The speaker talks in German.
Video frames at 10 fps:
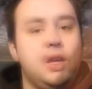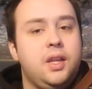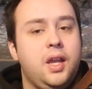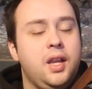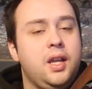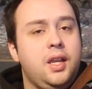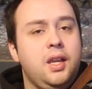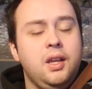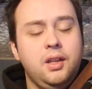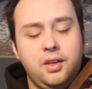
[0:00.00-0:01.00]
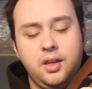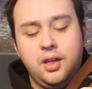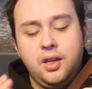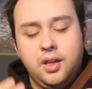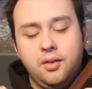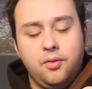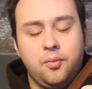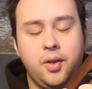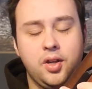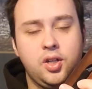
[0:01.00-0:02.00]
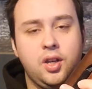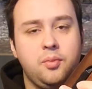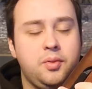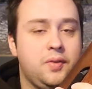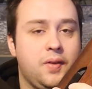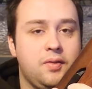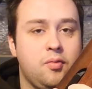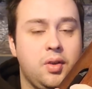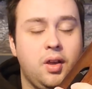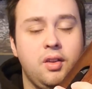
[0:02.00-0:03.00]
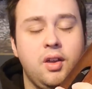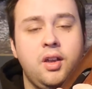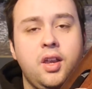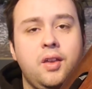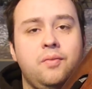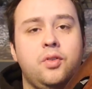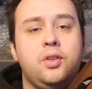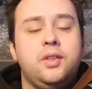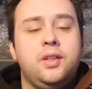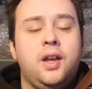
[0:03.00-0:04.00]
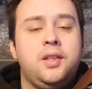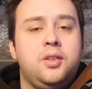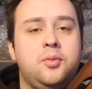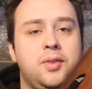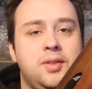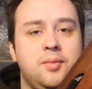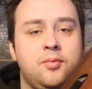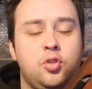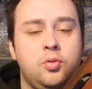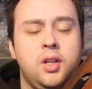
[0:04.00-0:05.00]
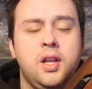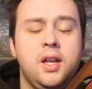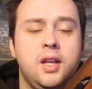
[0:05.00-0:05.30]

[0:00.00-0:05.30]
Die Energie, die hier vom Hersteller bzw. vom Begadi angegeben wird, sind 1,7 Joule.